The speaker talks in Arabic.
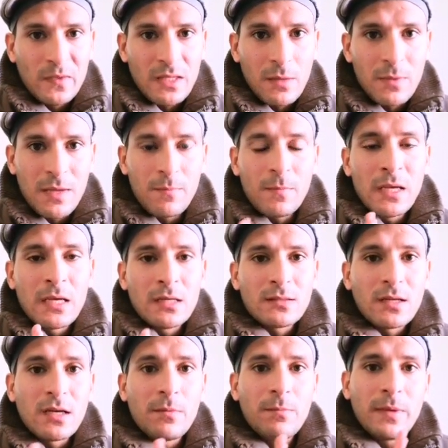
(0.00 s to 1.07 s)
تمام
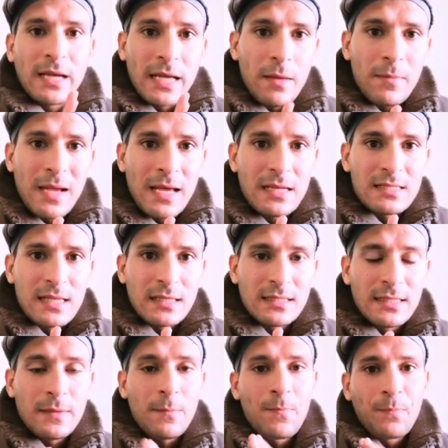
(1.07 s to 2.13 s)
طيب كام جلسه
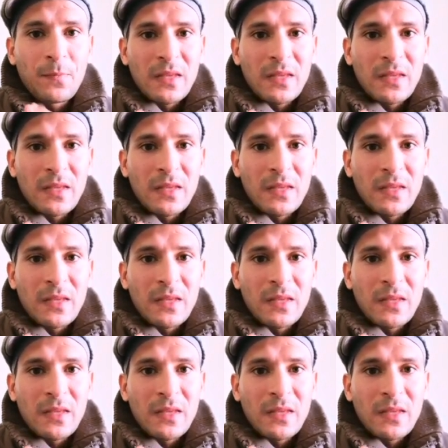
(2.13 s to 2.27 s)
دي